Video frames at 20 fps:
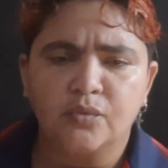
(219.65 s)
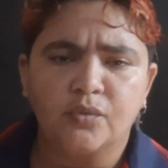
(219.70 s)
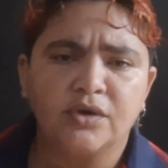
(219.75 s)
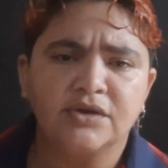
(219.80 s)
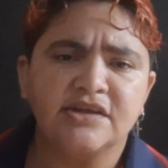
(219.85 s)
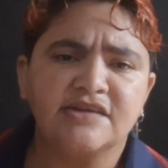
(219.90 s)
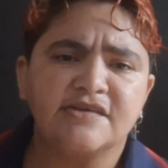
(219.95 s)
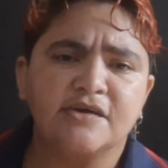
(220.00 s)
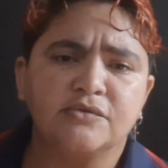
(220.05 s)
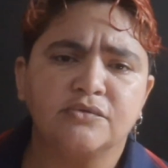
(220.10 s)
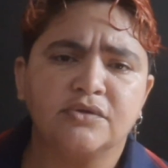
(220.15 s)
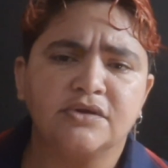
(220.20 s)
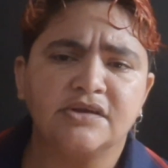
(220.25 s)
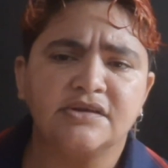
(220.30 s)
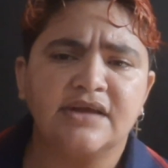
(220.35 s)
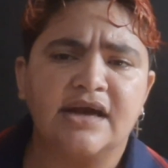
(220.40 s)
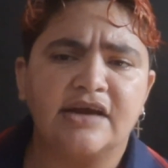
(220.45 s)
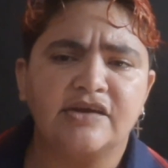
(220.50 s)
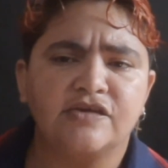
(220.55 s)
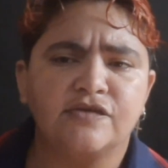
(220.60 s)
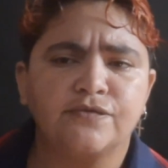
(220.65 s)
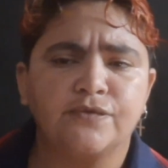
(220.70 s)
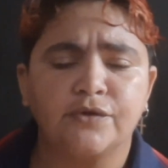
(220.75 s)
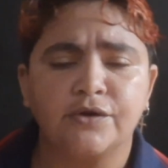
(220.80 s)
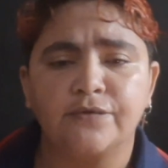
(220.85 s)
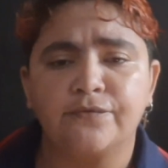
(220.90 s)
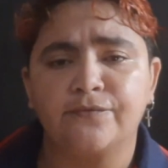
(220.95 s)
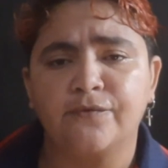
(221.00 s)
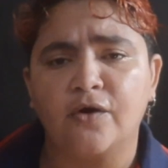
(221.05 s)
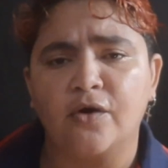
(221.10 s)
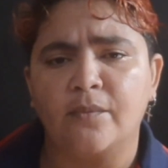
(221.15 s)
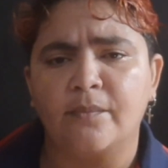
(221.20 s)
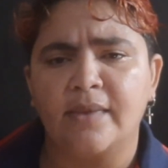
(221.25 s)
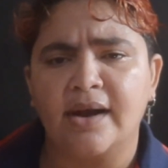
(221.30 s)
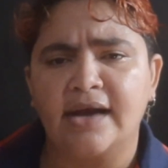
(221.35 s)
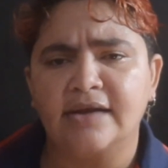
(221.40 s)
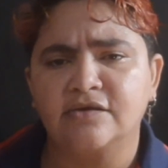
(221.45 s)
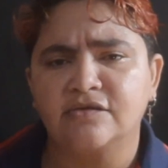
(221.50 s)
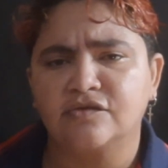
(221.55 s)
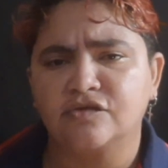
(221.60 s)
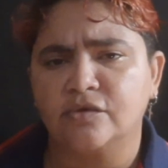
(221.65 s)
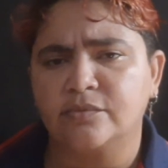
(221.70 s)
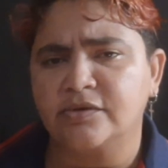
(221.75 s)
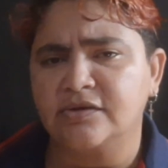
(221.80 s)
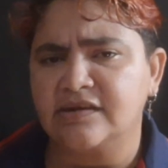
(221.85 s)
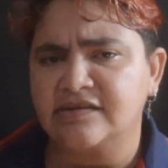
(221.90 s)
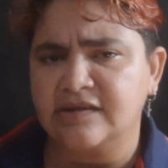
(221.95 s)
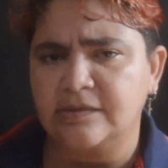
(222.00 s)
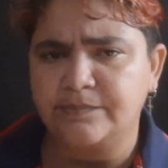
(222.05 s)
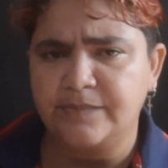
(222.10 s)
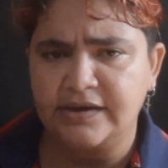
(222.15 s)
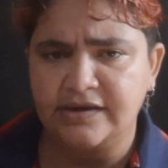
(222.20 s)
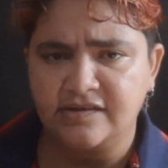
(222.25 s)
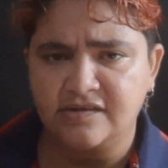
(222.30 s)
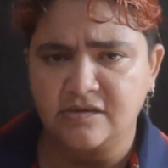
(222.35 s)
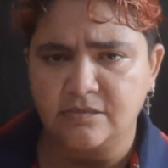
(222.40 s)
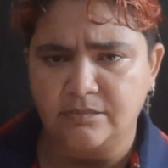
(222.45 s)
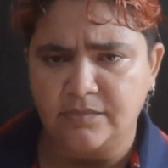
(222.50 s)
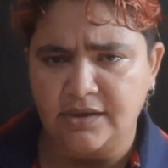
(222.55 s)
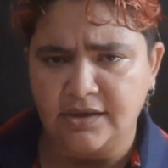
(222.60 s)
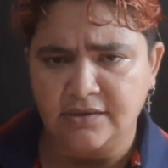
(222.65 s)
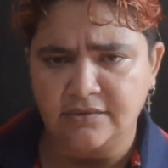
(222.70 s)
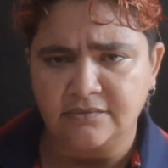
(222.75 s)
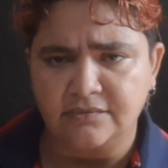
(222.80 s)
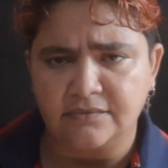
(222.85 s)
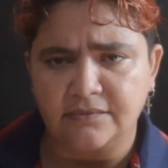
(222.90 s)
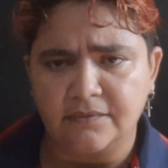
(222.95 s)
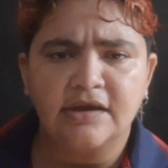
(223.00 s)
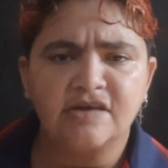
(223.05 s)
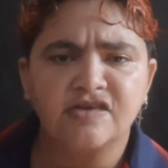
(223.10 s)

Quando as autoridades foram informadas sobre o desaparecimento,